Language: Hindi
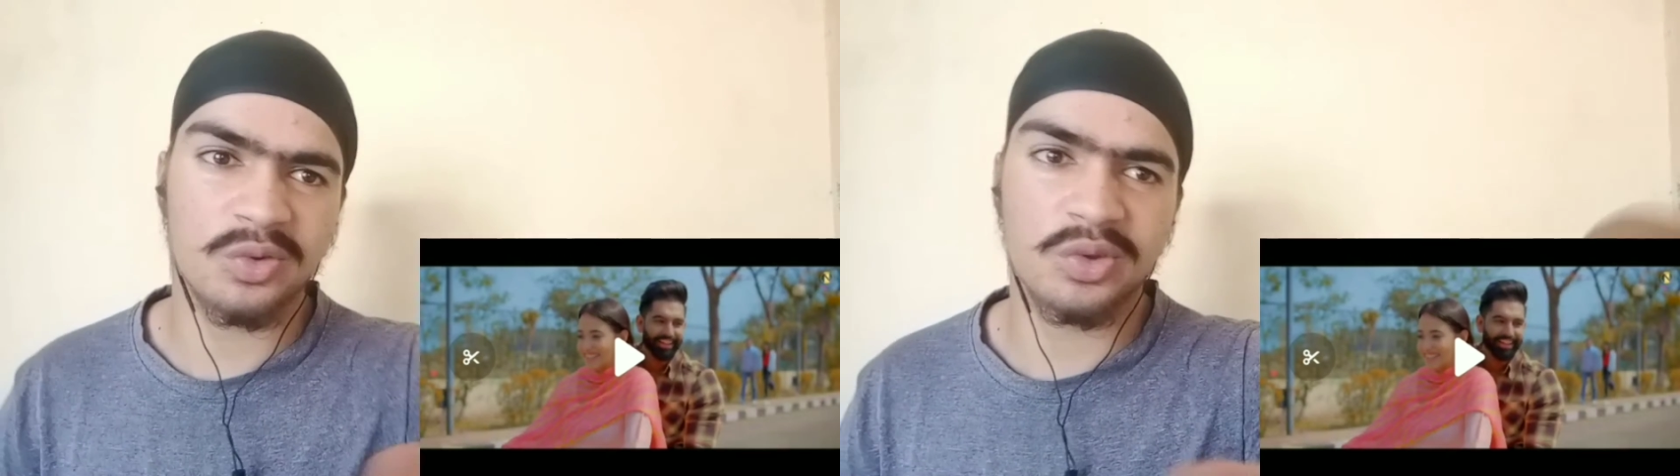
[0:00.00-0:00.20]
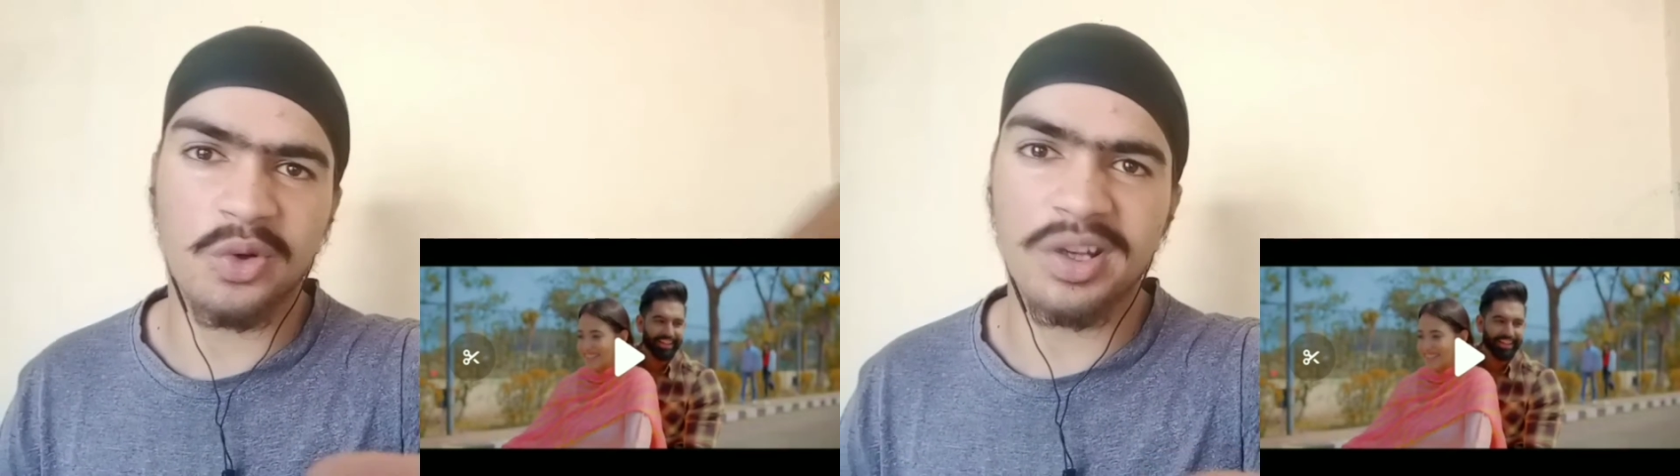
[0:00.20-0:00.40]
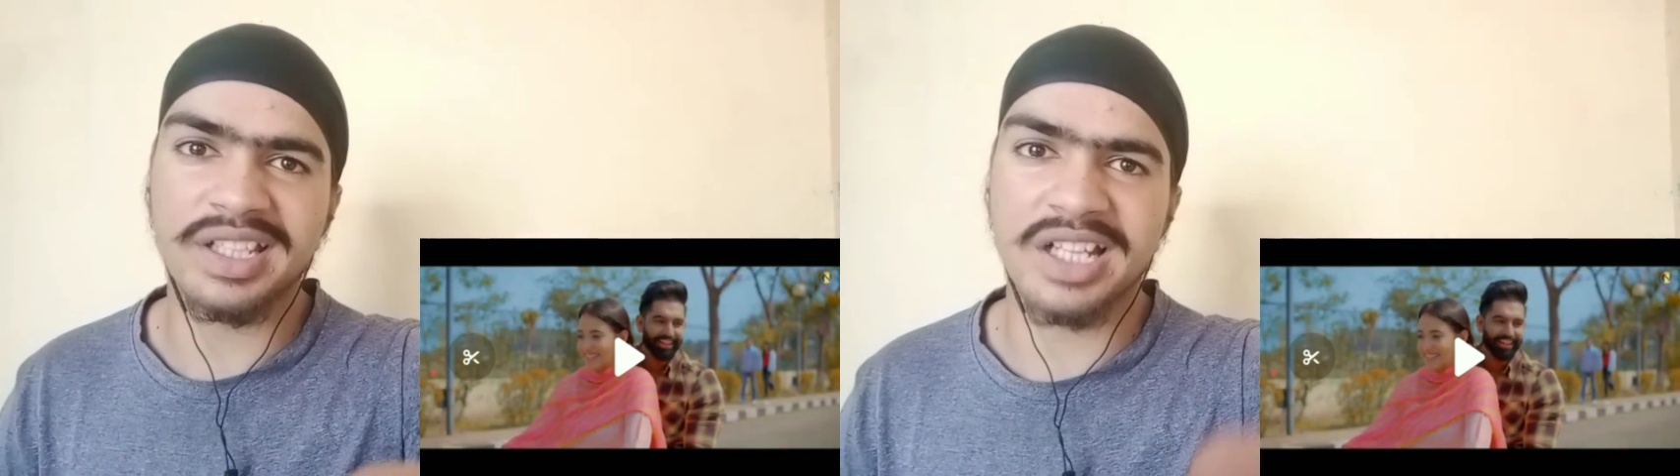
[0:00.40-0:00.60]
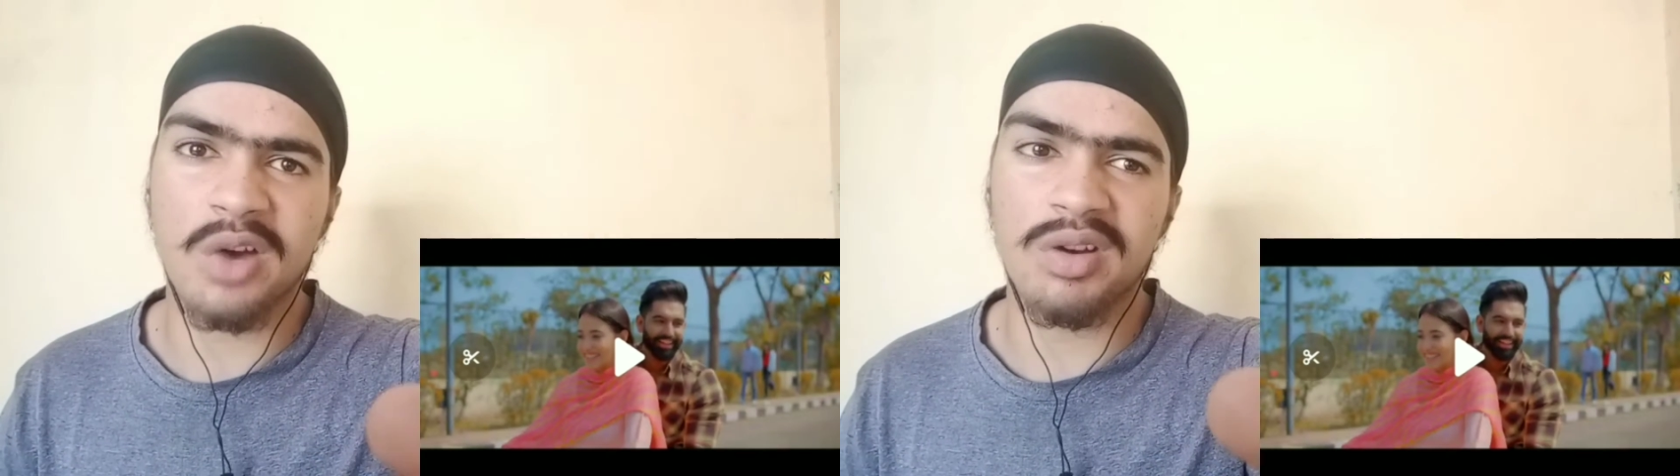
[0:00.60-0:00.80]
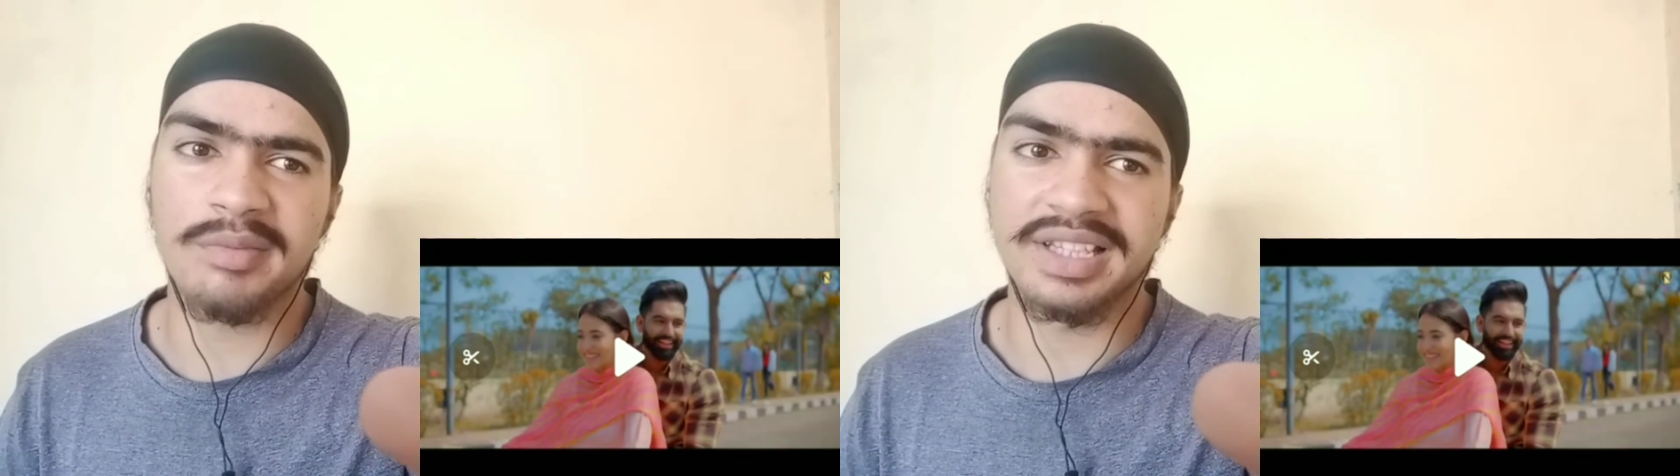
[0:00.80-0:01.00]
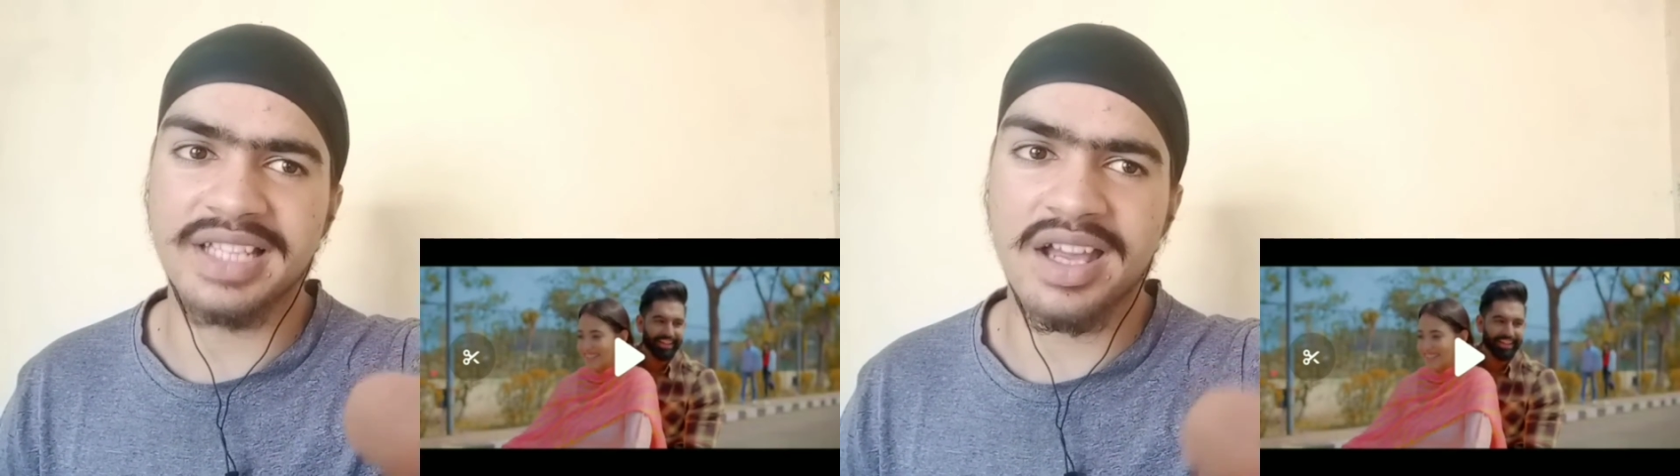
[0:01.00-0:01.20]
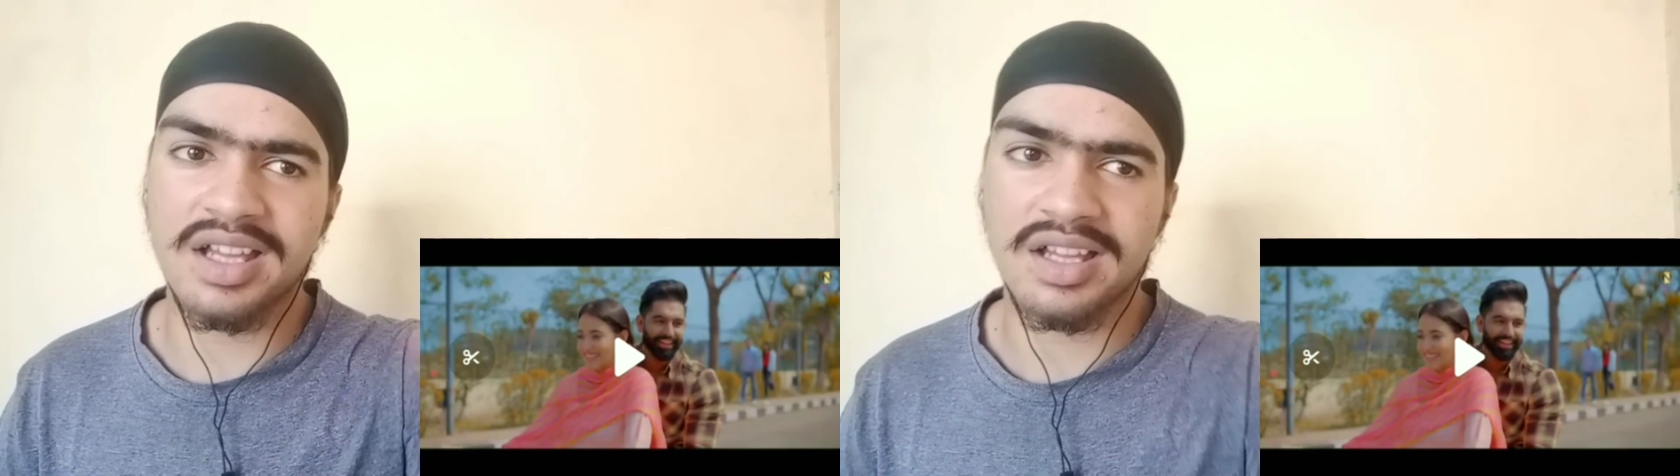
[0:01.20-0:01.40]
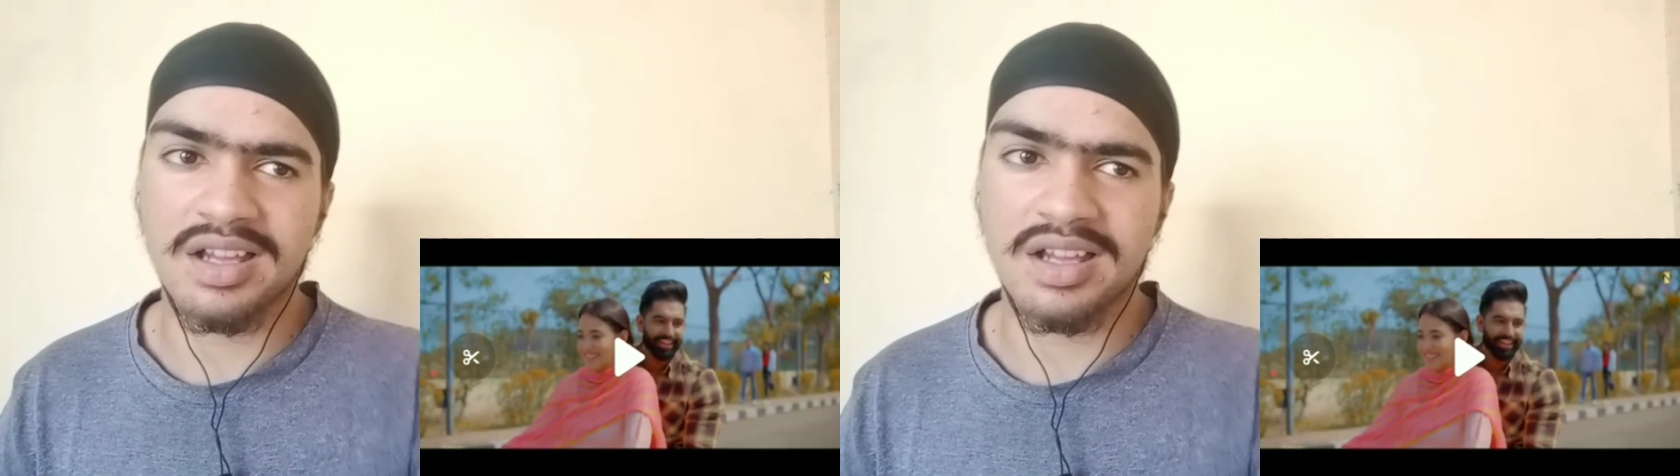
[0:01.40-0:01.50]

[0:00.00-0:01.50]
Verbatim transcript: कुछ और लिखा हुआ मिलता है